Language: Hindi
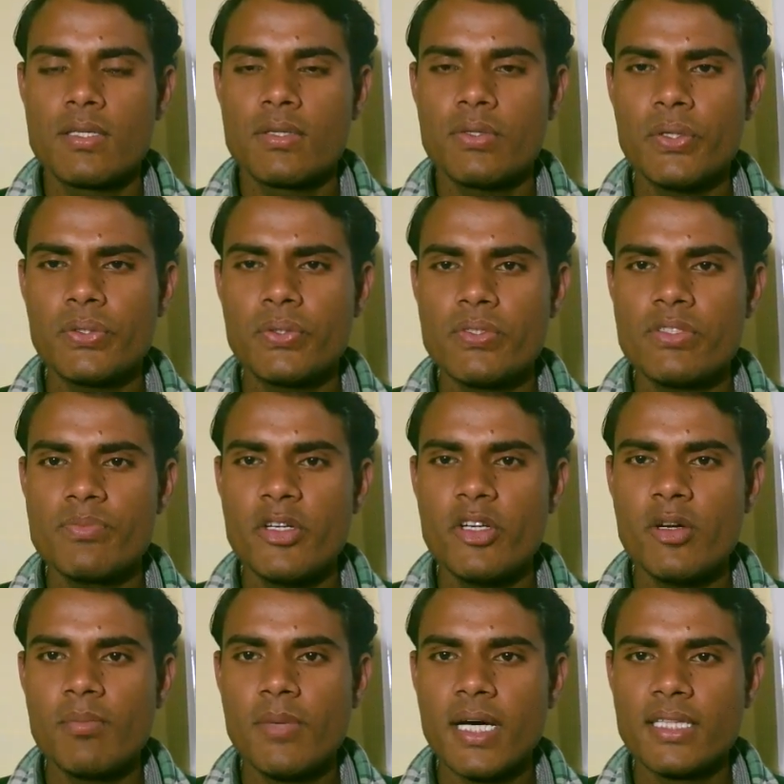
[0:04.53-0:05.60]
दोस्तों इस
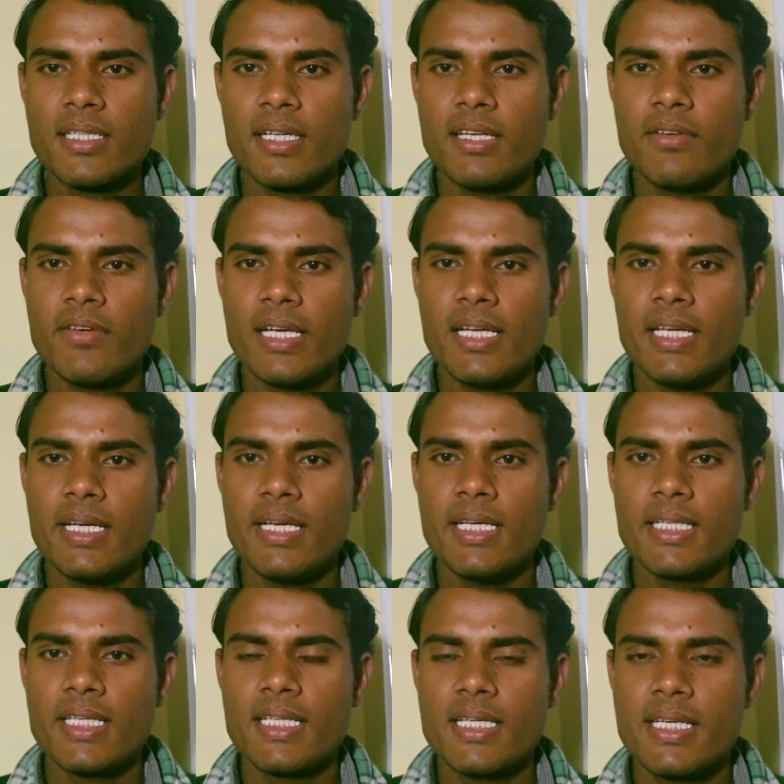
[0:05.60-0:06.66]
वीडियो में बात करने वाले
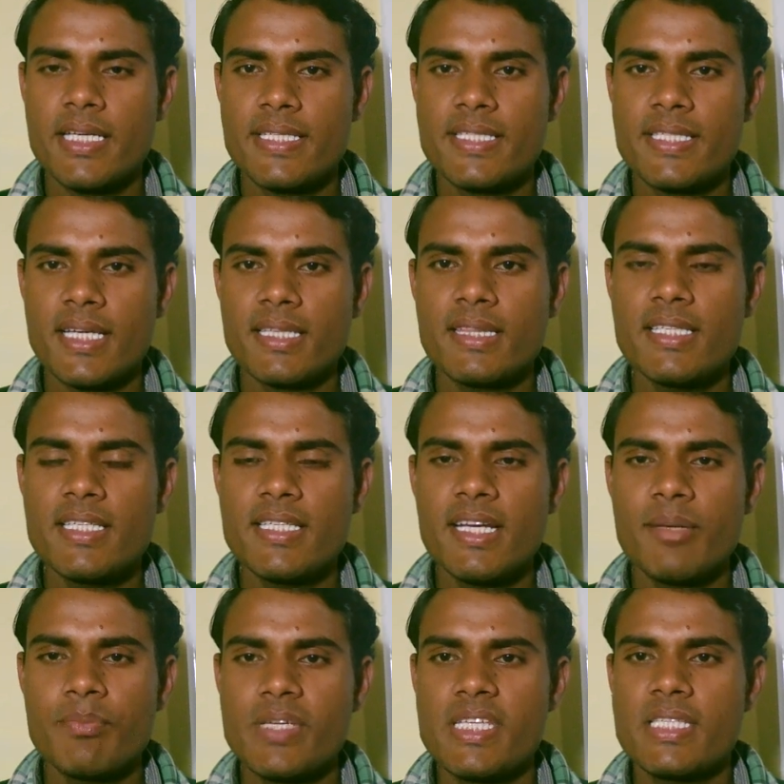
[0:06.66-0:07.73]
हैं कि
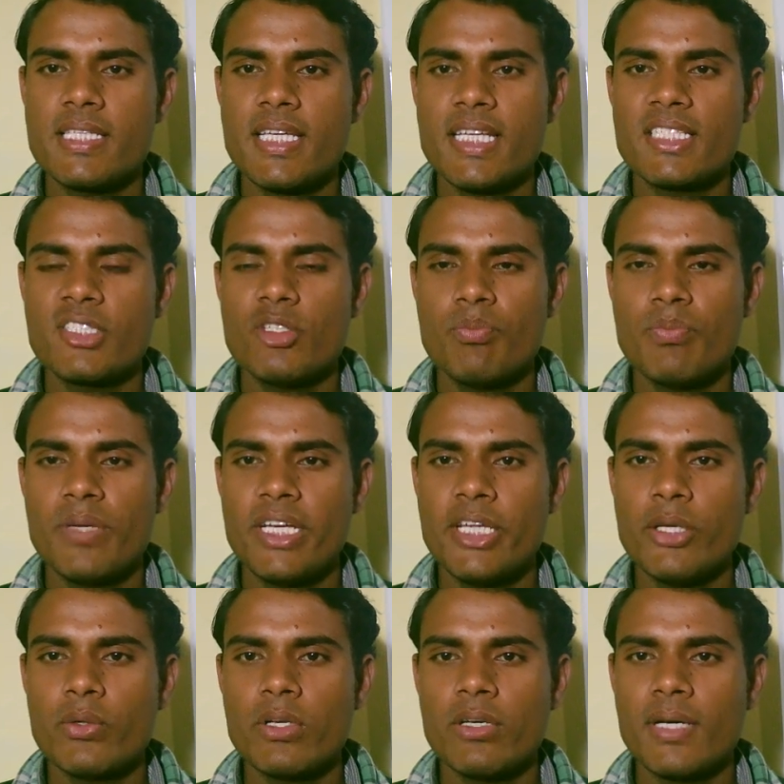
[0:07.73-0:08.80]
छत्तीसगढ़ पीसीएस जो
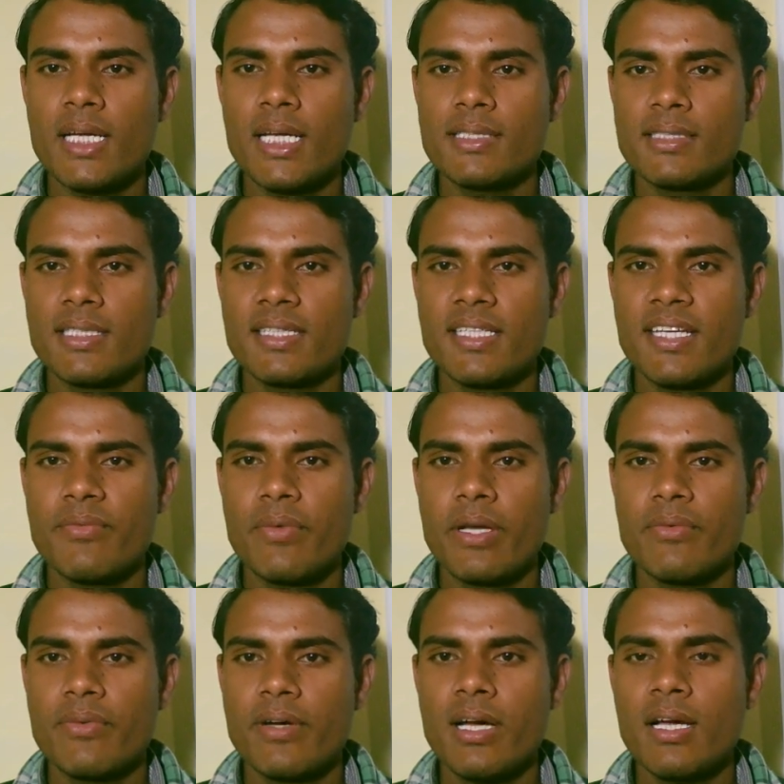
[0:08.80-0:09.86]
पीटी होने वाला है सत्रह
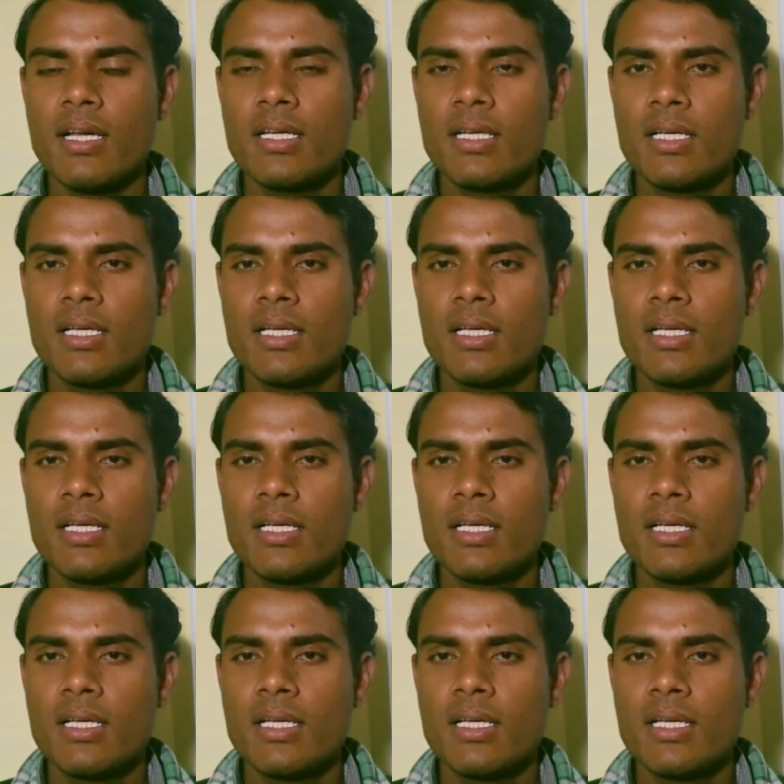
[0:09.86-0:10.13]
फेब का